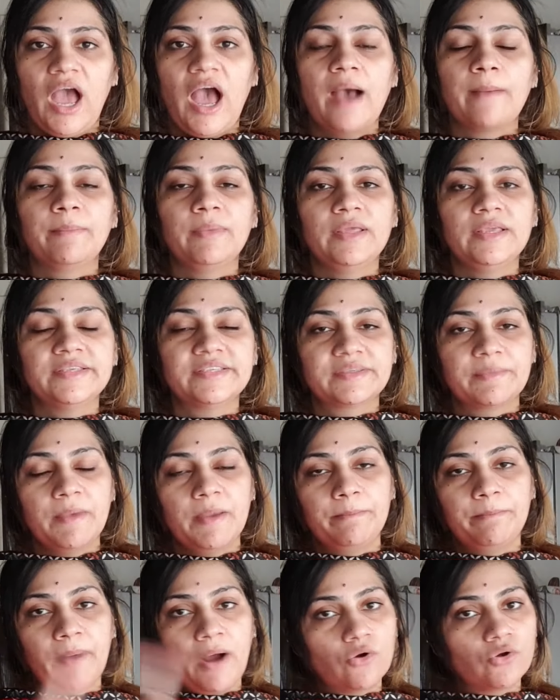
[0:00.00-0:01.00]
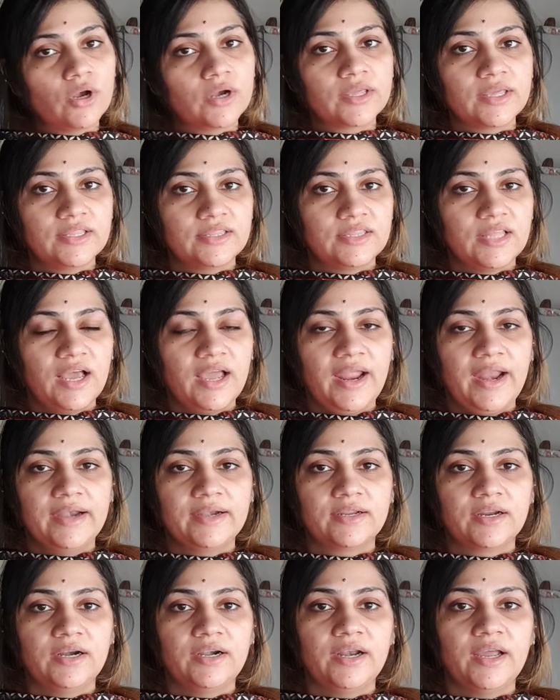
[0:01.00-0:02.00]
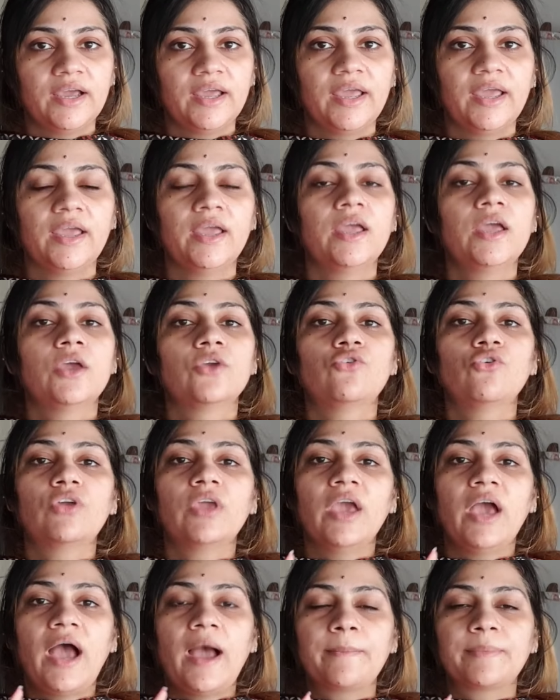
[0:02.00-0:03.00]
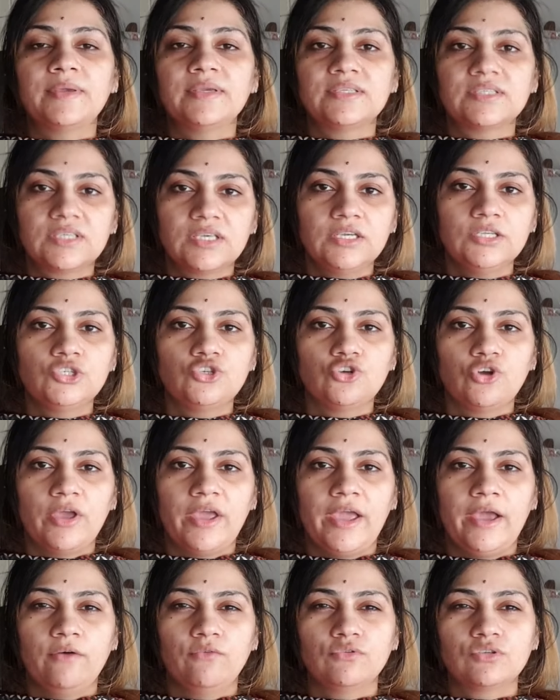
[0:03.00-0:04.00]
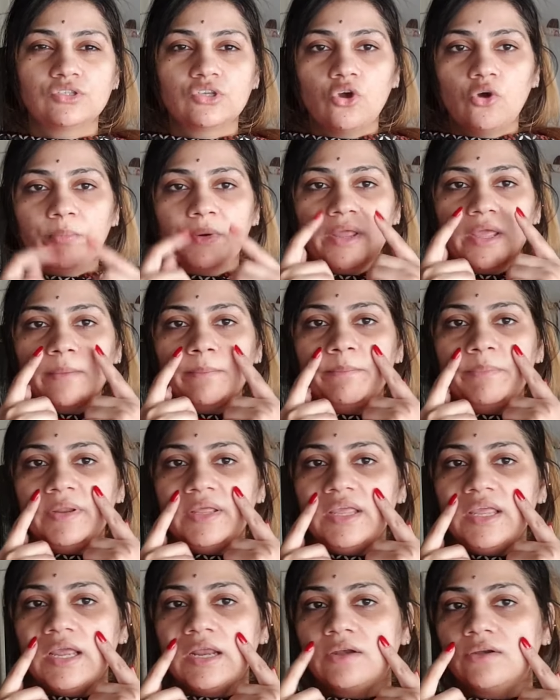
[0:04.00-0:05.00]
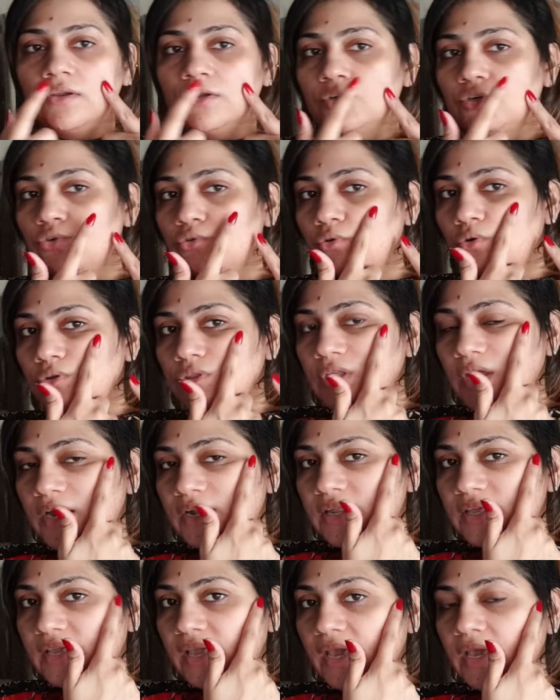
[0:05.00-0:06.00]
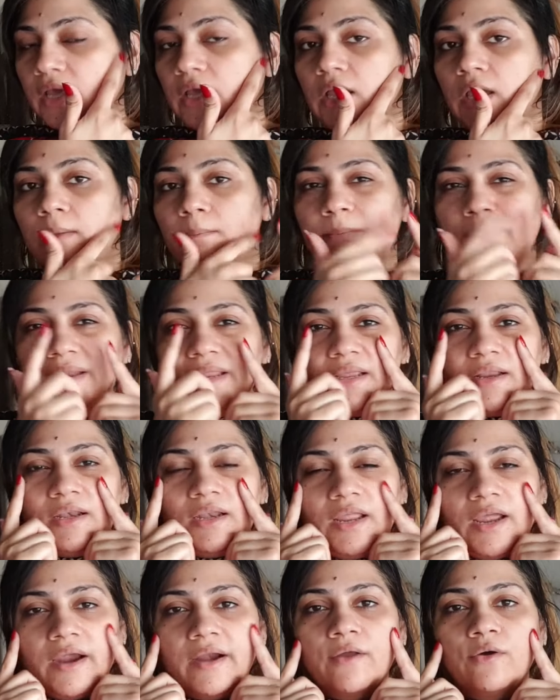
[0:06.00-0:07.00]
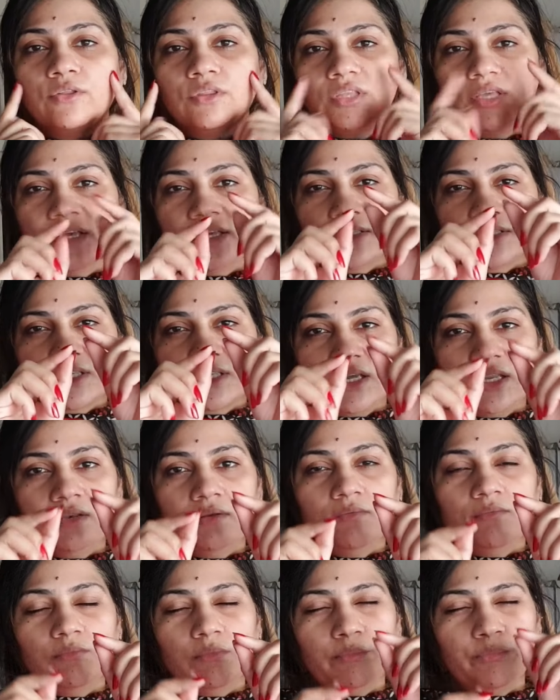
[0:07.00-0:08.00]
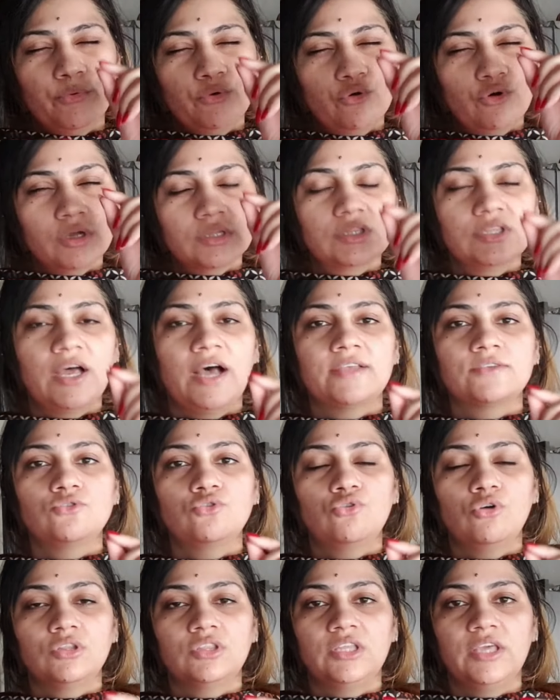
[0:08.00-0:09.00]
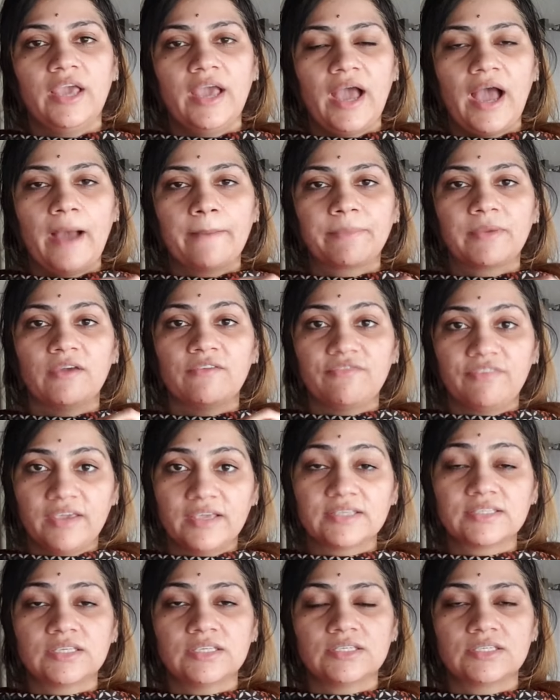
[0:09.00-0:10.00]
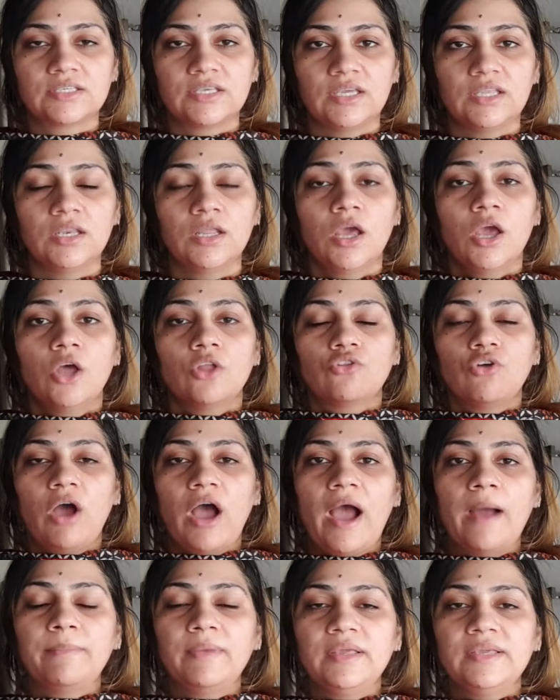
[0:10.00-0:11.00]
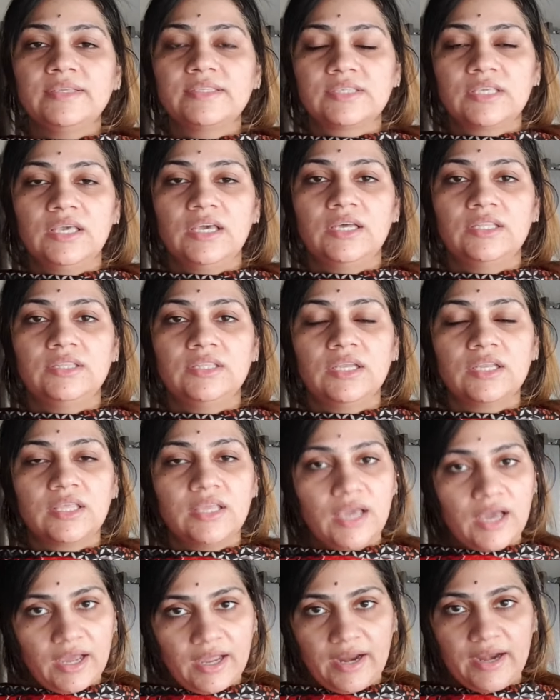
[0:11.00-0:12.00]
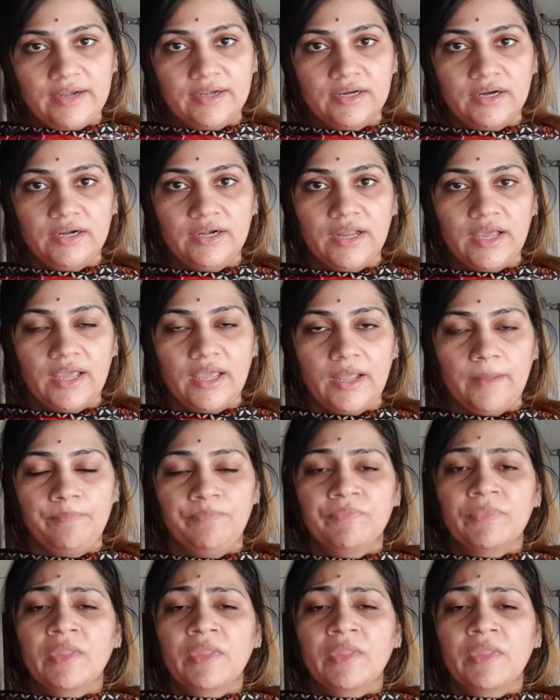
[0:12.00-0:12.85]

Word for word: आपने इसमें पाउडर कितना ऐड करना है क्योंकि आपकी स्किन जो है उसके ऊपर एक ब्लीक टिश्यू होता है ठीक है ब्लीक लेयर होती है स्किन बहुत नाजुक होती है आपके फेस की स्किन तो आपने इसके अंदर क्या ऐड करना है